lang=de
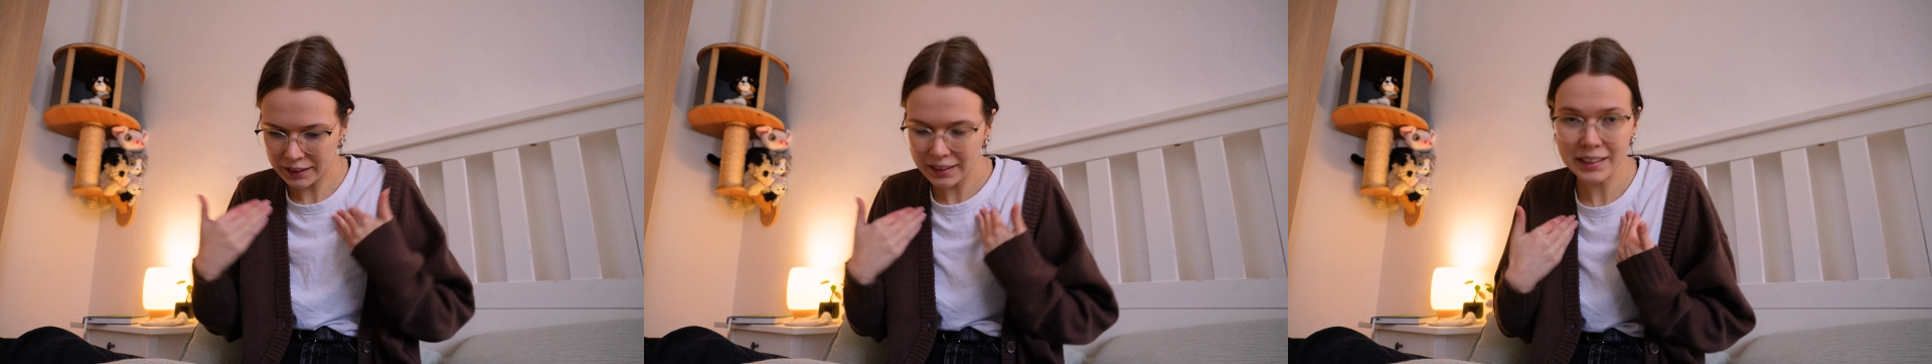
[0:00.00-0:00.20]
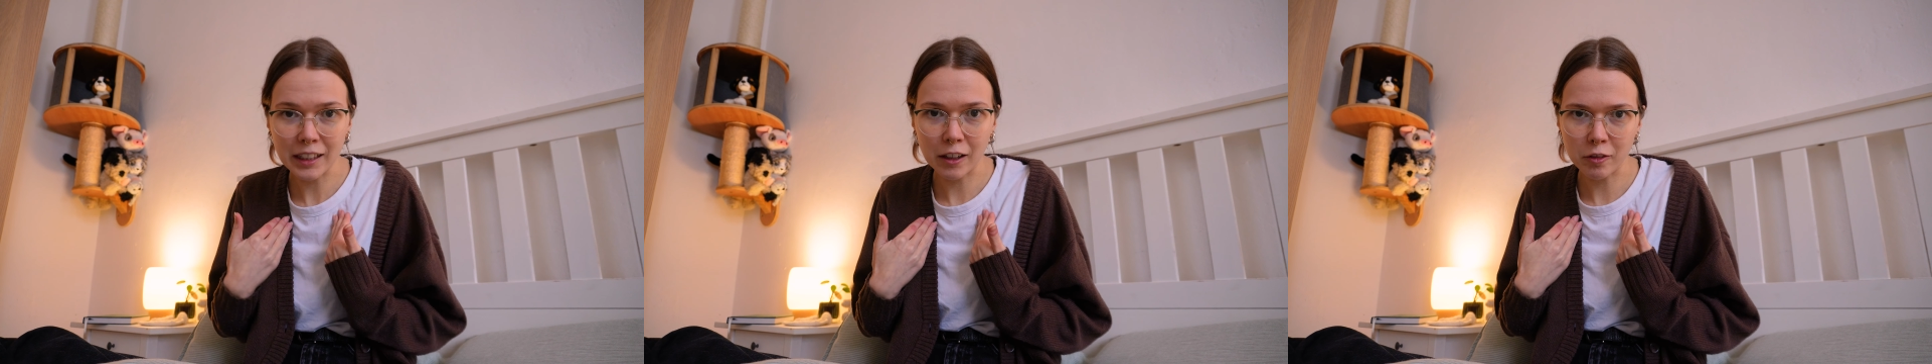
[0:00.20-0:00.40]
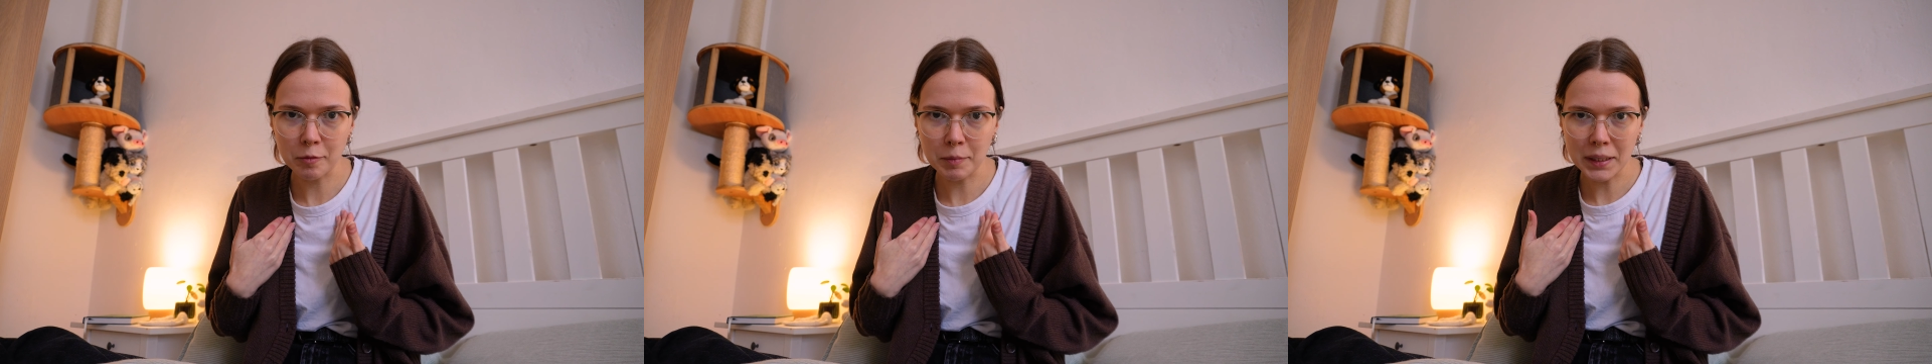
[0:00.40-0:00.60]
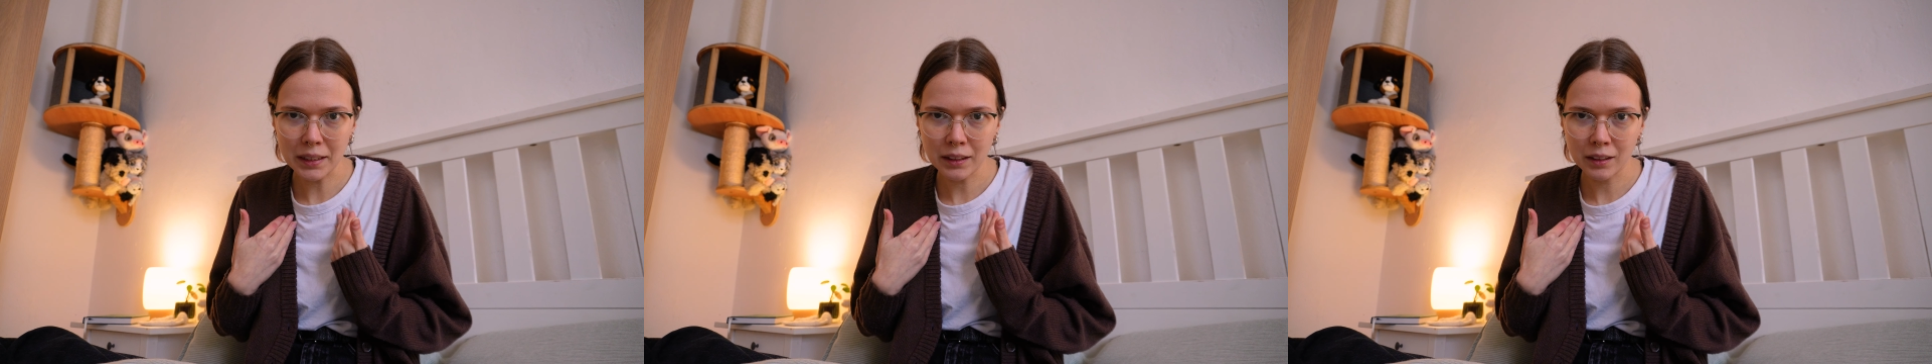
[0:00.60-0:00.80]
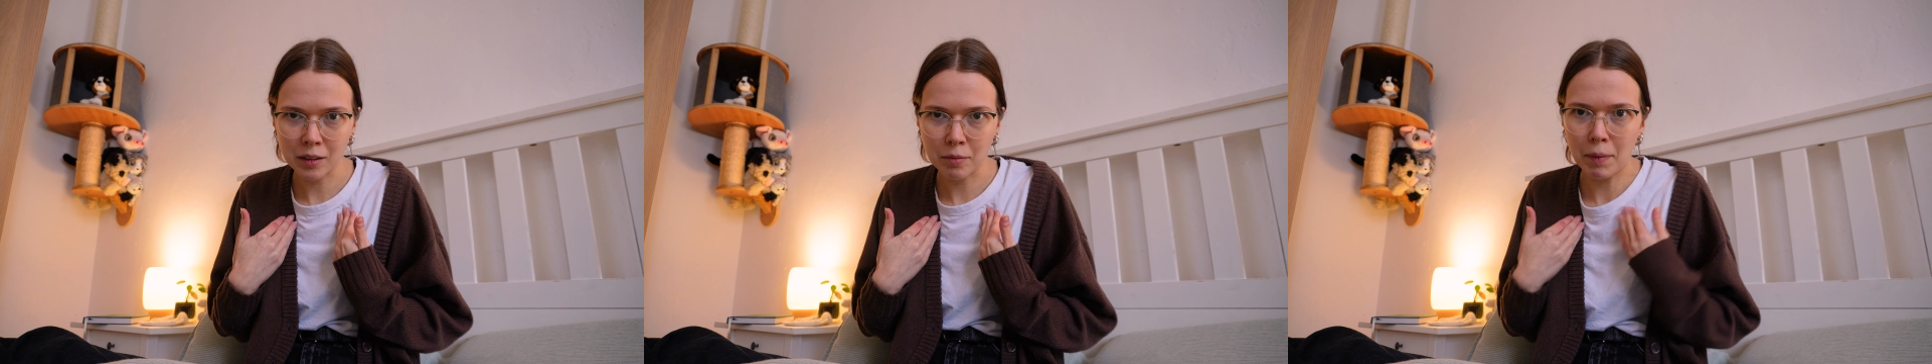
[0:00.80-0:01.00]
nicht auf
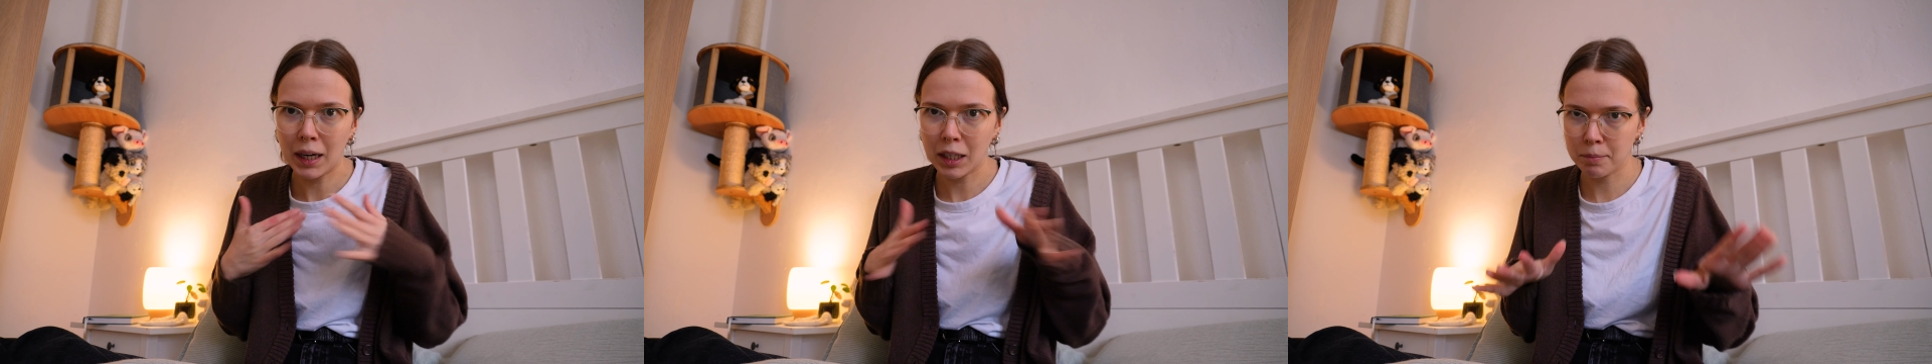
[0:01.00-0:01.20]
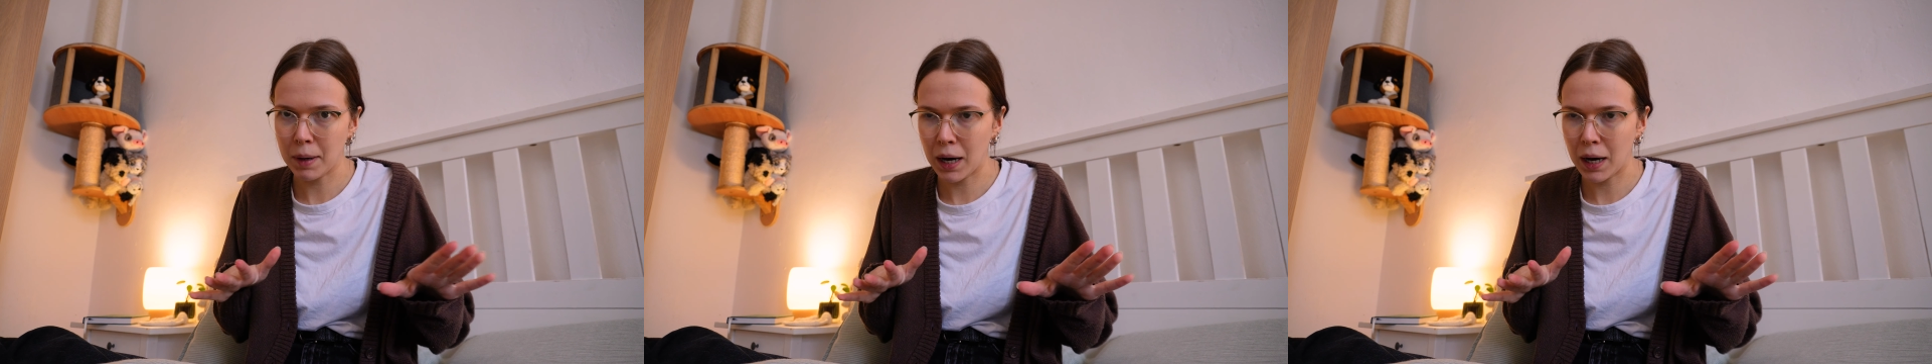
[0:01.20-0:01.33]
mich, macht